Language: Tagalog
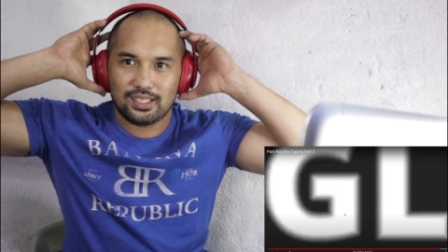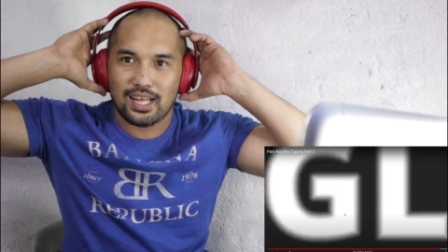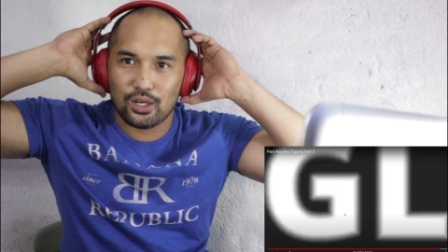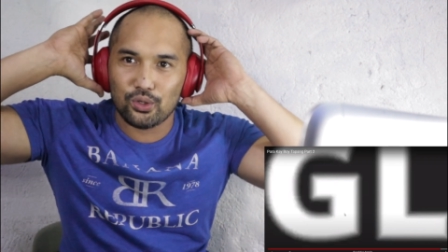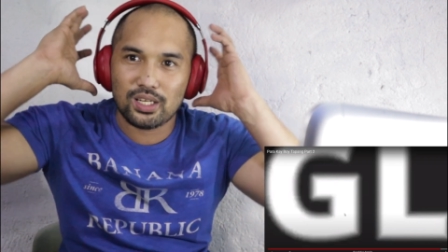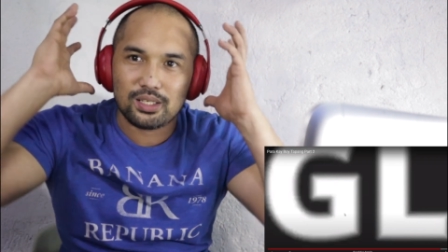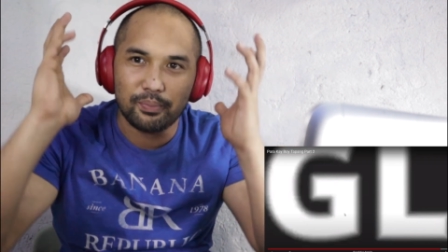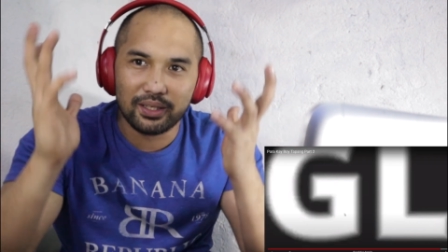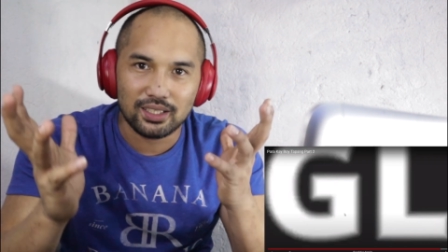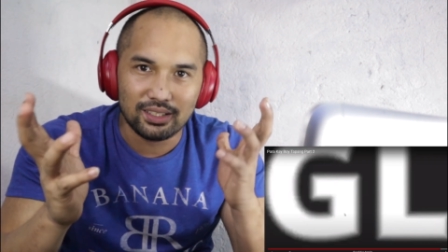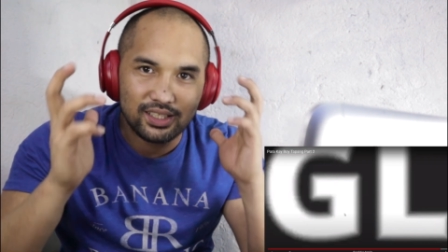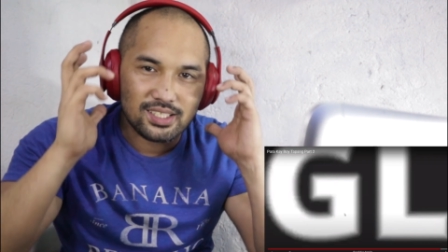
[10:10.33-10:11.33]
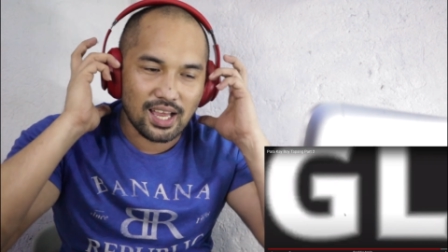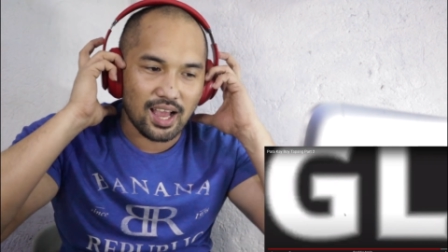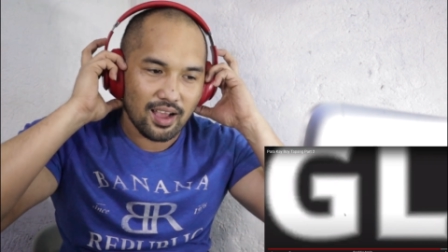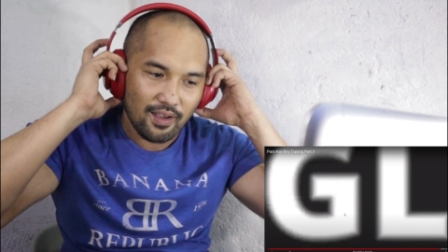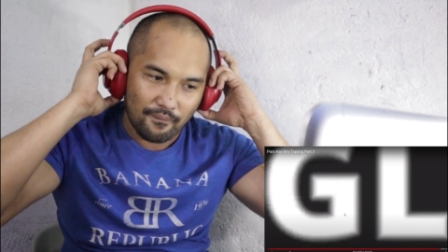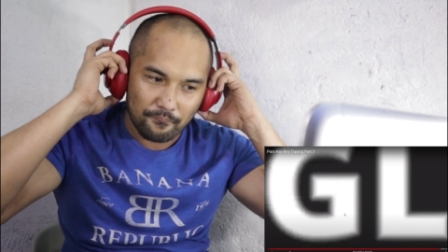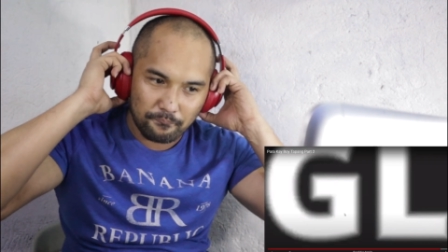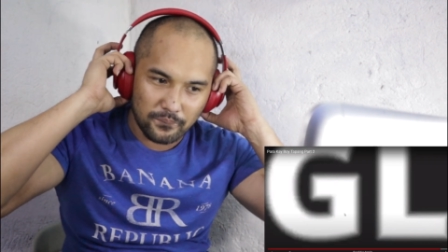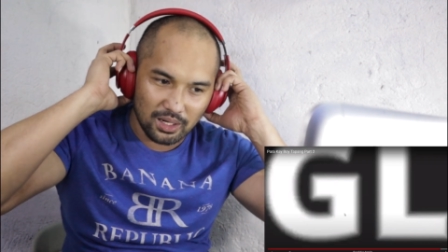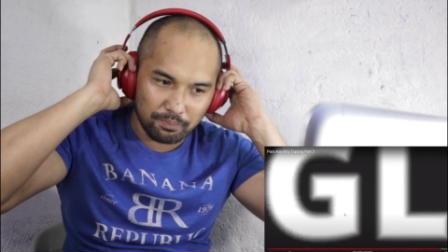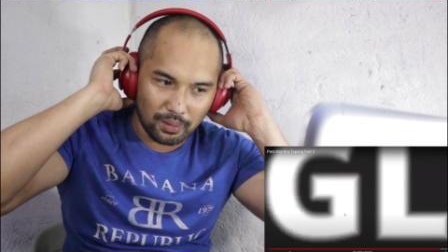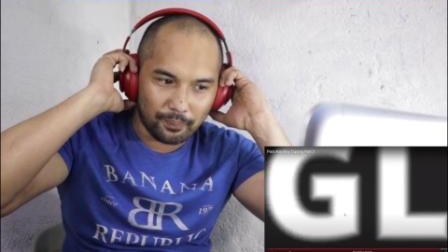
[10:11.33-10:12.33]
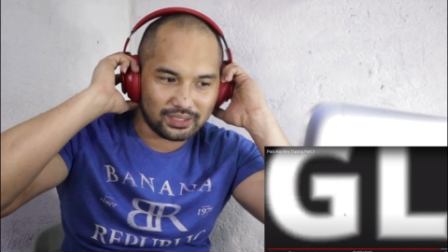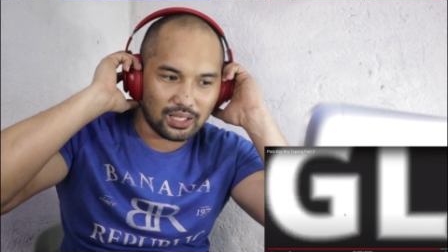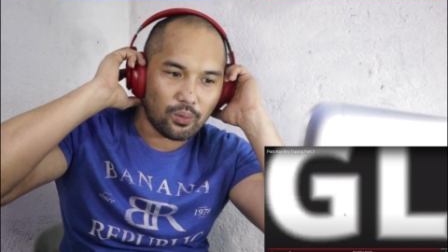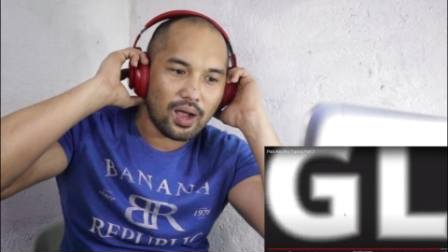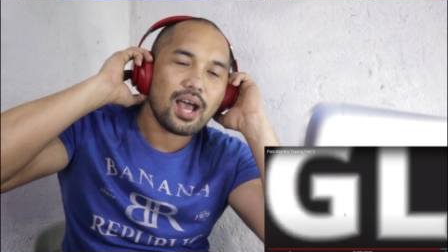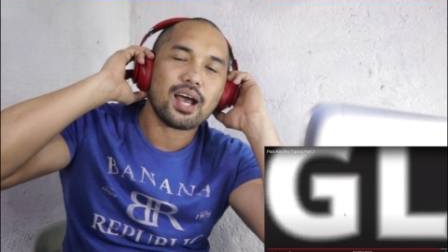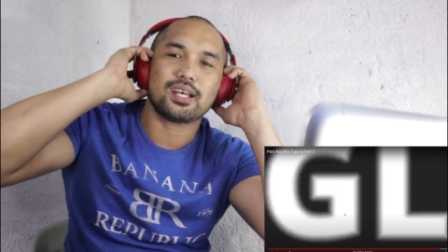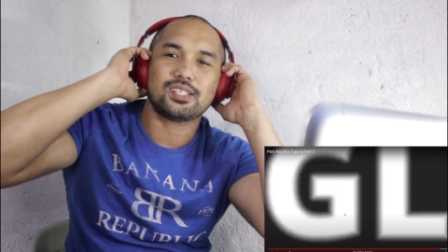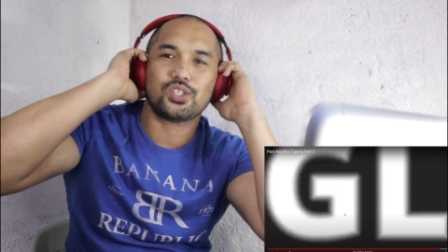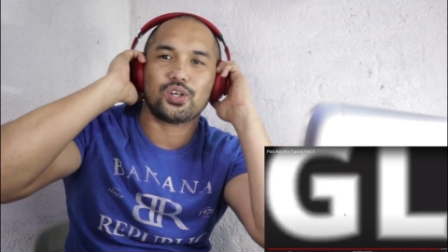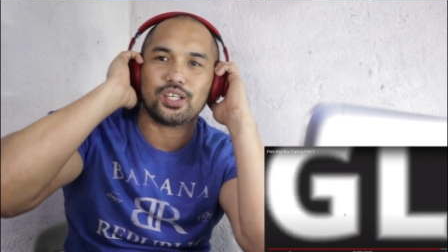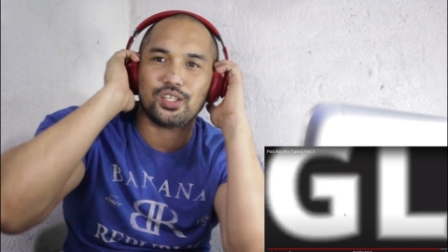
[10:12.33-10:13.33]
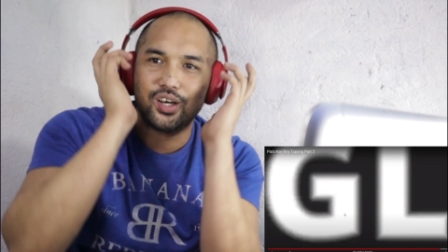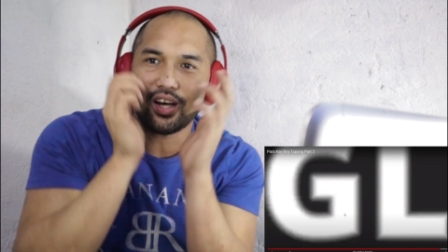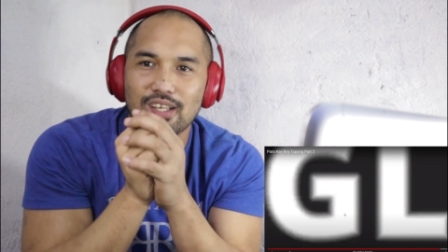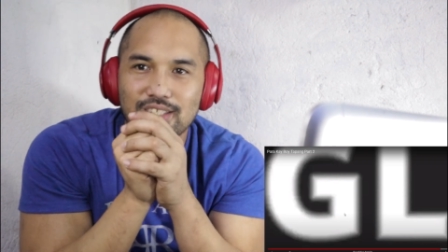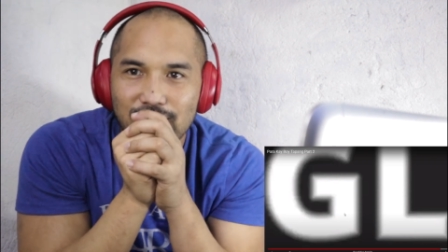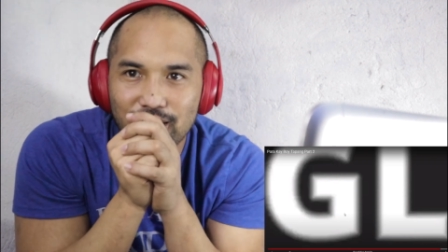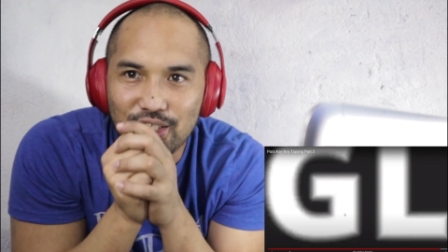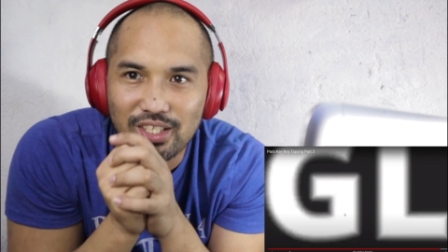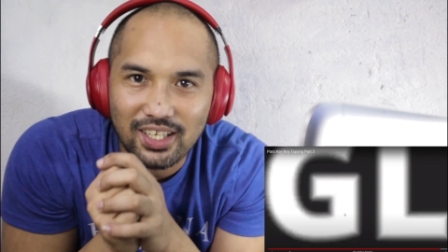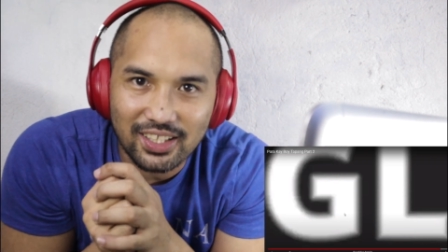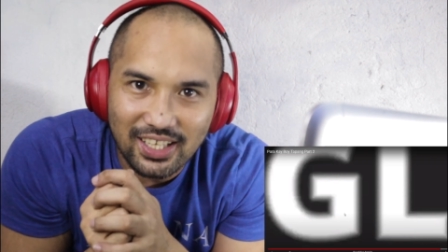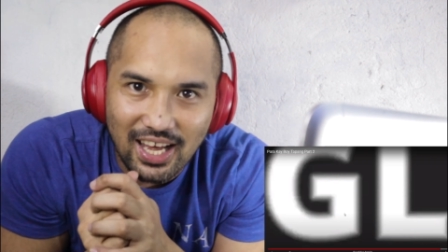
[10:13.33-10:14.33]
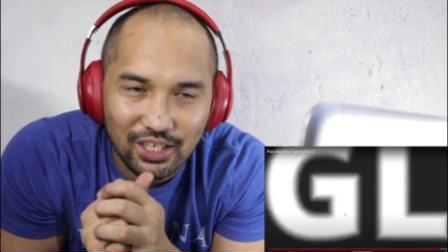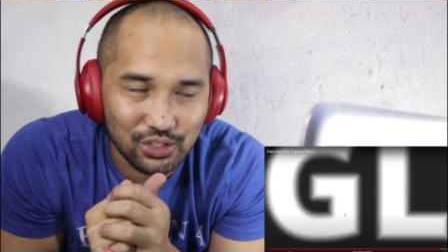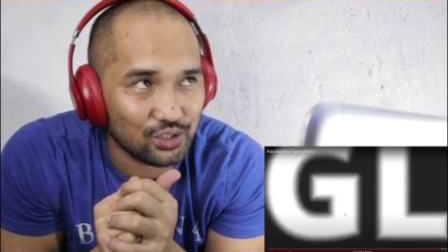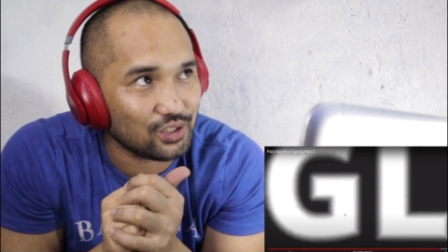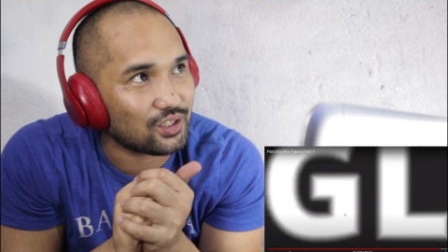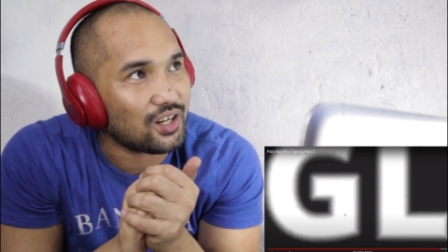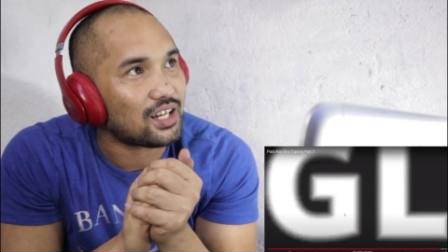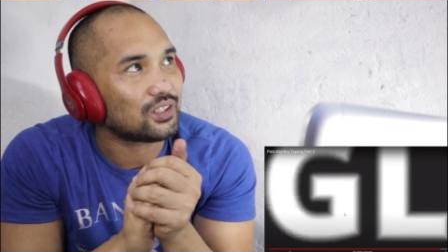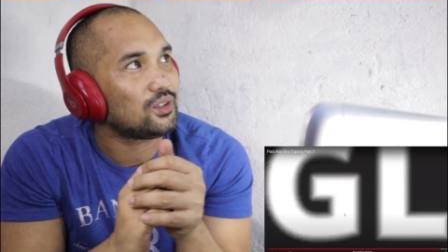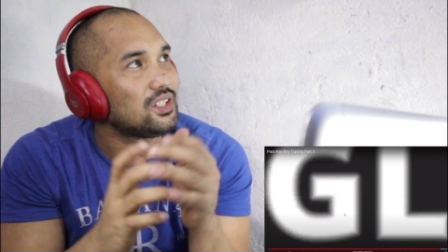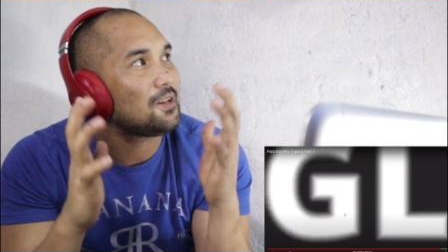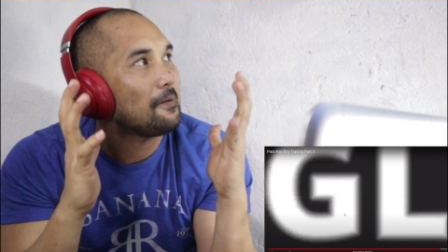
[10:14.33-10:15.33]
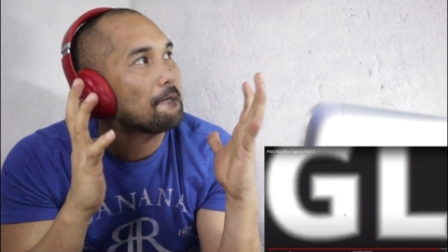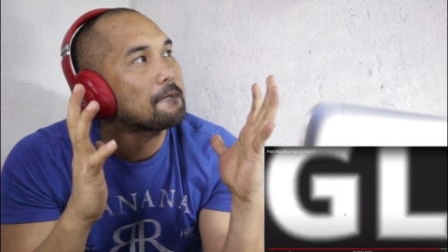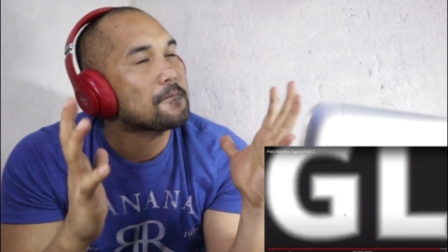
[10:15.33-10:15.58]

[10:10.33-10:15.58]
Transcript: Lalo na pagdating sa pagpapatawa. So, ayun. So, yun ang reaction ko. Actually,